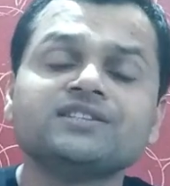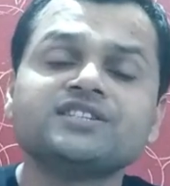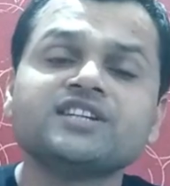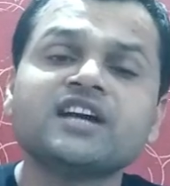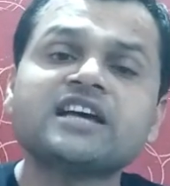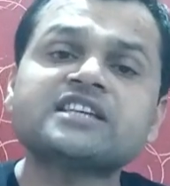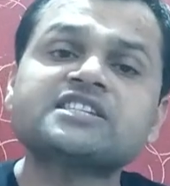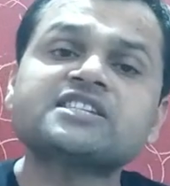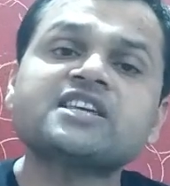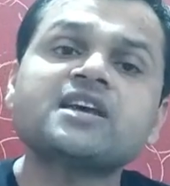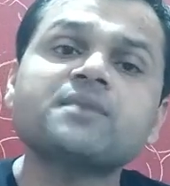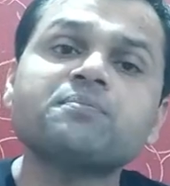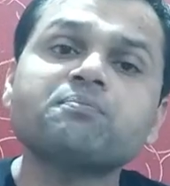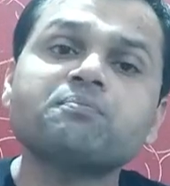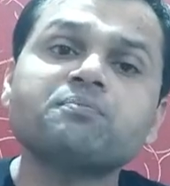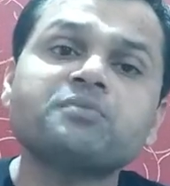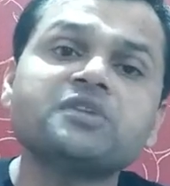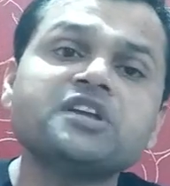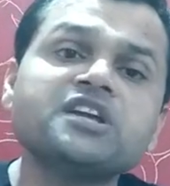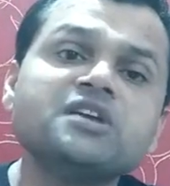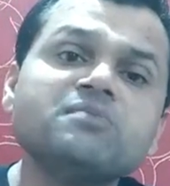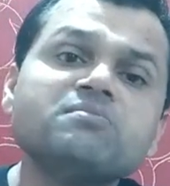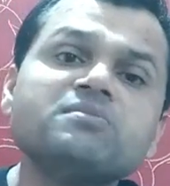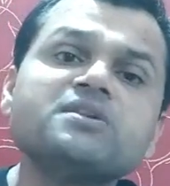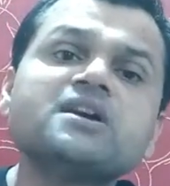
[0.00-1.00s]
जैसे
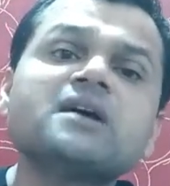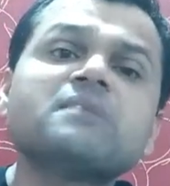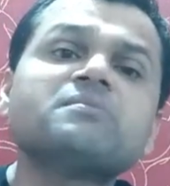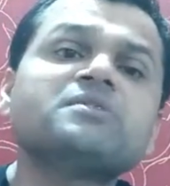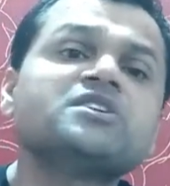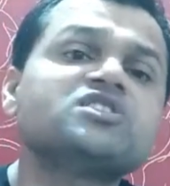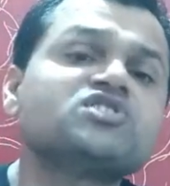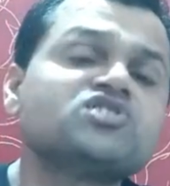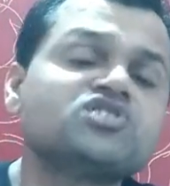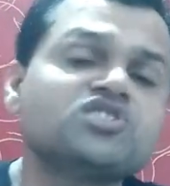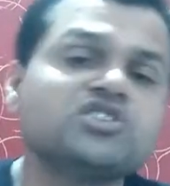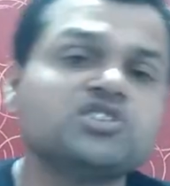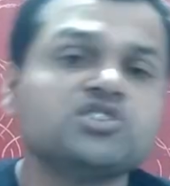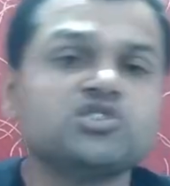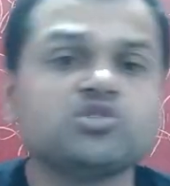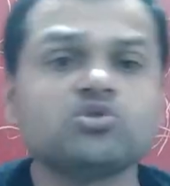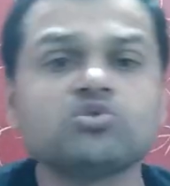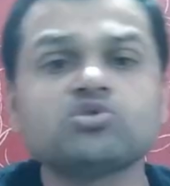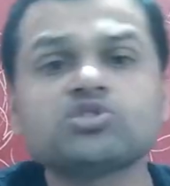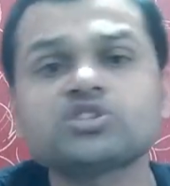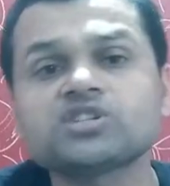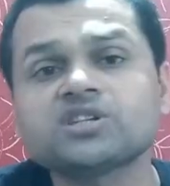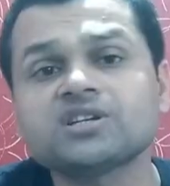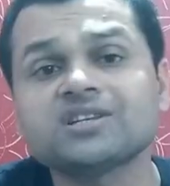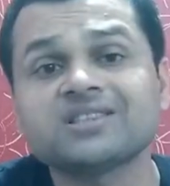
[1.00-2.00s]
प्रीमियम
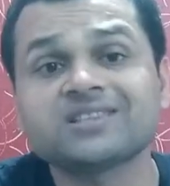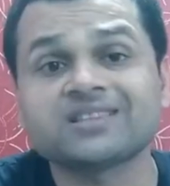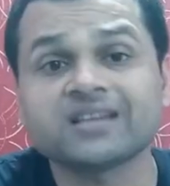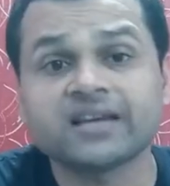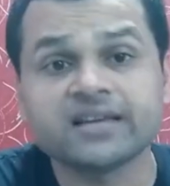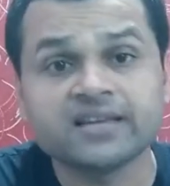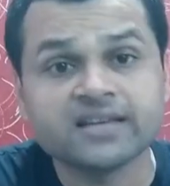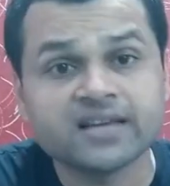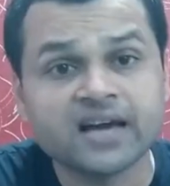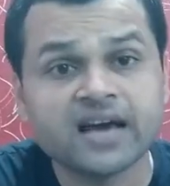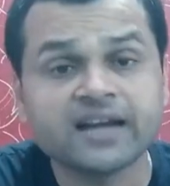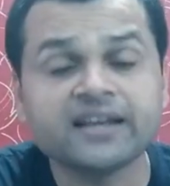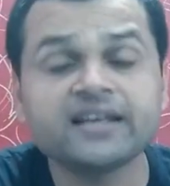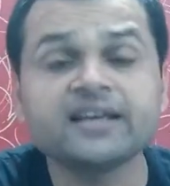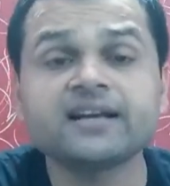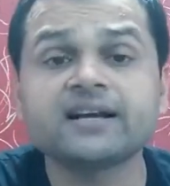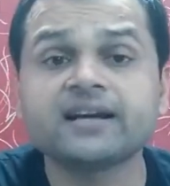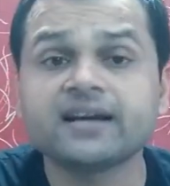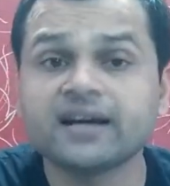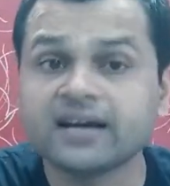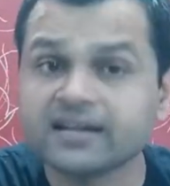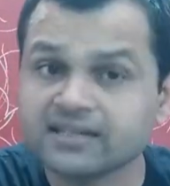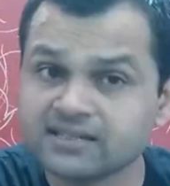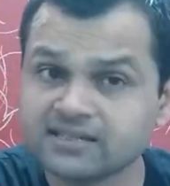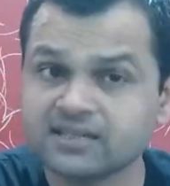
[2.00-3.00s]
इंस्टीट्यूट्स की तैयारी
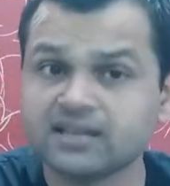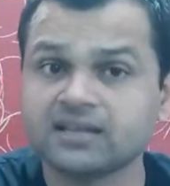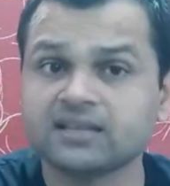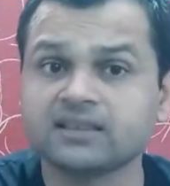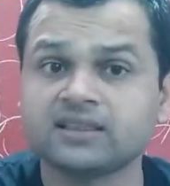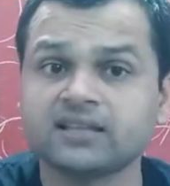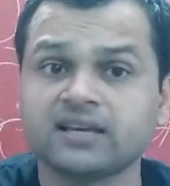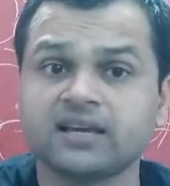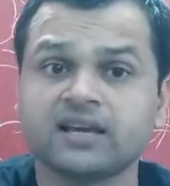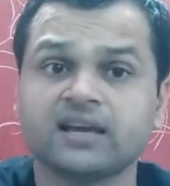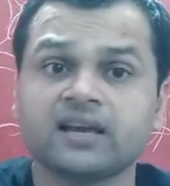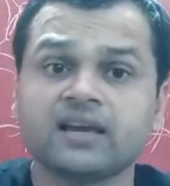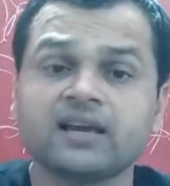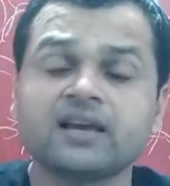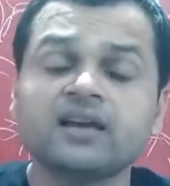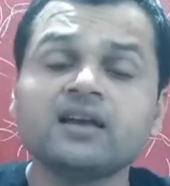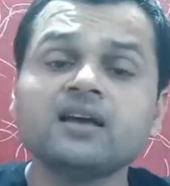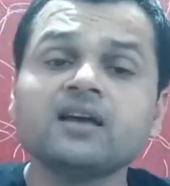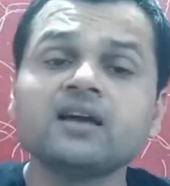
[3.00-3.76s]
कर सकते हैं